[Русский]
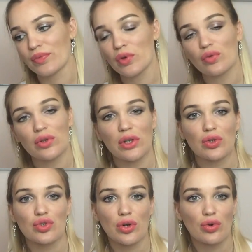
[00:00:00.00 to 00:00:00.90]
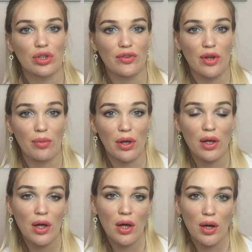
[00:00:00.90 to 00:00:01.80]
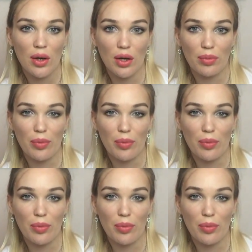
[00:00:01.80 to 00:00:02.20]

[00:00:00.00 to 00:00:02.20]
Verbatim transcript: Ну вот я тоже какое-то время а,